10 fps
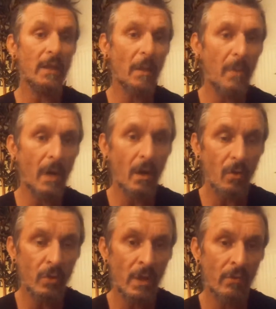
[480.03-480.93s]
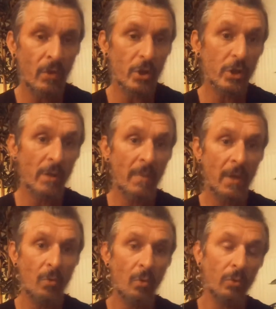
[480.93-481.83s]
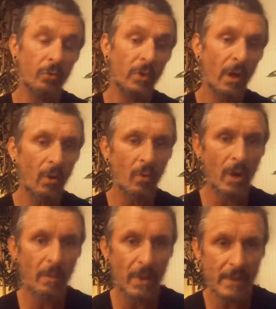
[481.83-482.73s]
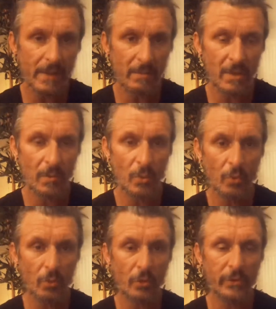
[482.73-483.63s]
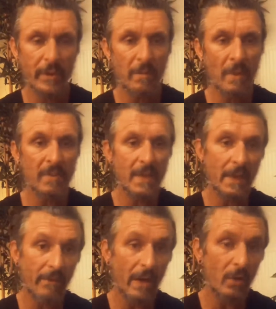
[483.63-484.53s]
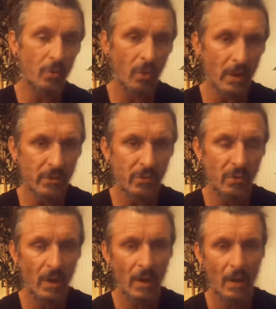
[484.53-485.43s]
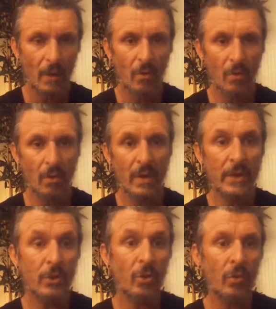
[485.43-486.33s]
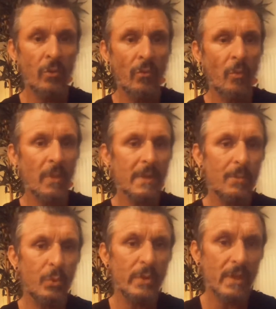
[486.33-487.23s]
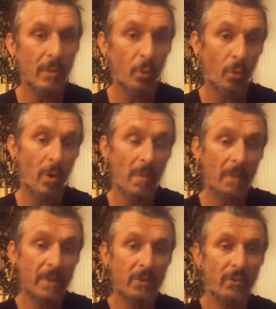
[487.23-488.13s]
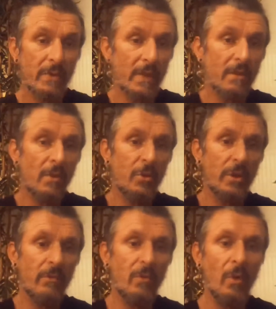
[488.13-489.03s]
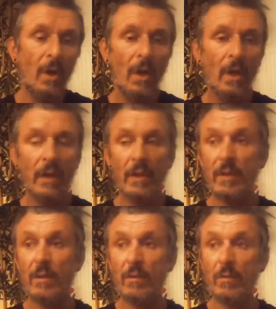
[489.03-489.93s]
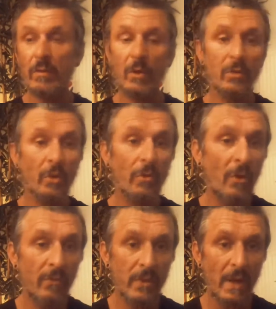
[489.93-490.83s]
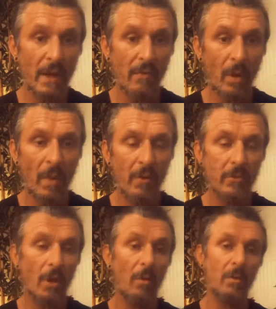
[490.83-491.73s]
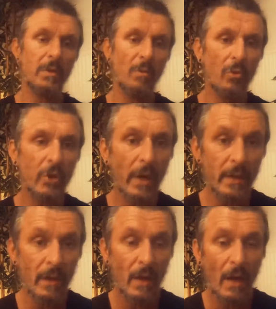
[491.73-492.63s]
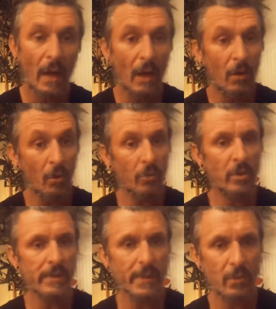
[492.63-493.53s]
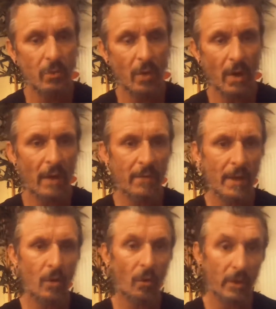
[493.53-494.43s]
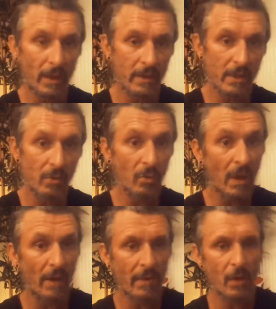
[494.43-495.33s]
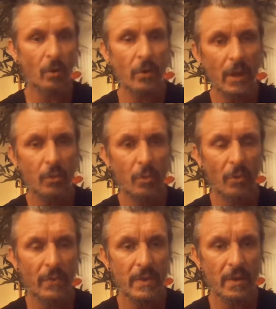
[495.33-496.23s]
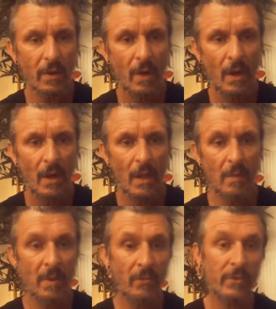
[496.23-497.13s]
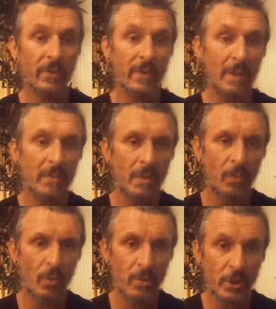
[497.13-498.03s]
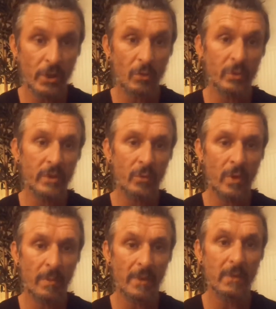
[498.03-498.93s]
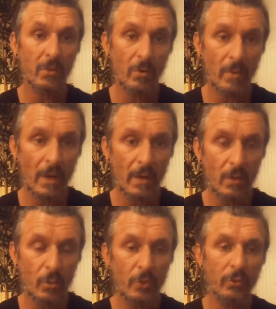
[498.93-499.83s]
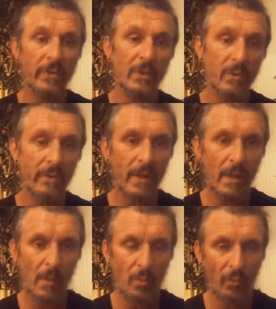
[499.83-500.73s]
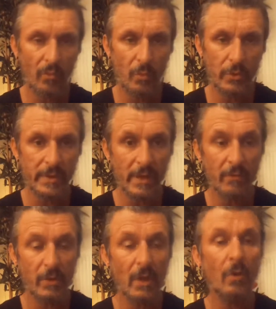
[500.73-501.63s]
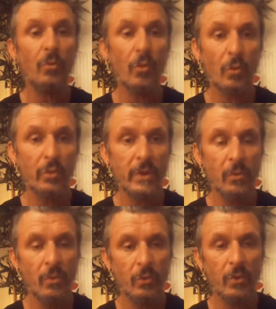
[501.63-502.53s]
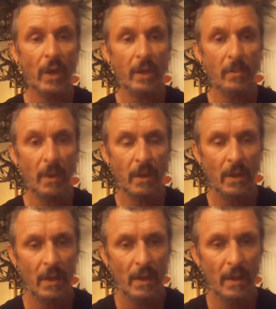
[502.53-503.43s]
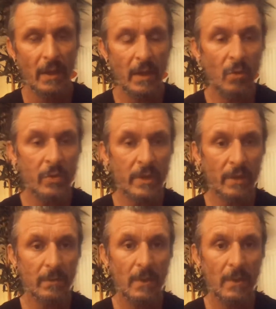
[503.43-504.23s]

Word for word: étape-là, on ne la voit jamais, ou en tout cas, on la passe un petit peu de côté, même s'il y avait un cours là-dessus, euh, les gens ne vont pas se pousser. Pourquoi ben, Parce que vous êtes seul chez vous, et euh, quand, vous allez avoir mal, vous dire euh, c'est bon, j'arrête. Alors que dans un cours, avec le regard des autres, avec le regard du professeur, eh vous vous sentez un petit peu obligé de continuer parce que ben, lui, de toute façon, il va être là pour vous booster, vous dire oh, tu continues, tu t'arrêtes pas et on tient.